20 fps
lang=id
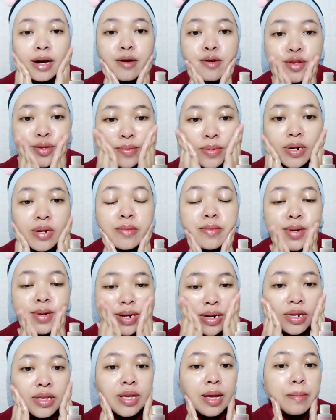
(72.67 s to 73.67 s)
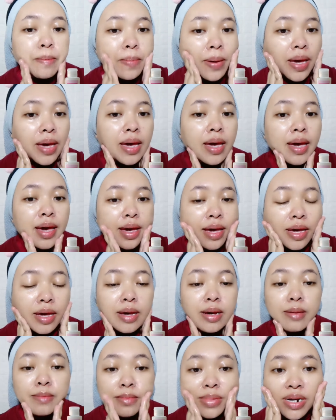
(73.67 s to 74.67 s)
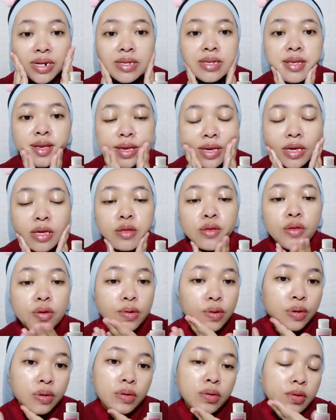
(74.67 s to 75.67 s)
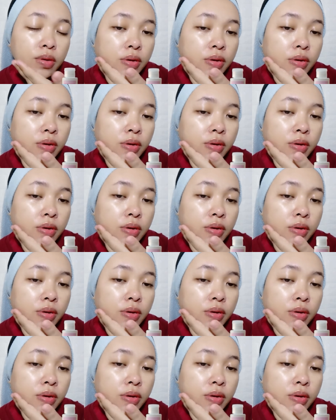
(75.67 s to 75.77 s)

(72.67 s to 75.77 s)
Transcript: harus bener-bener sampai bersih gitu.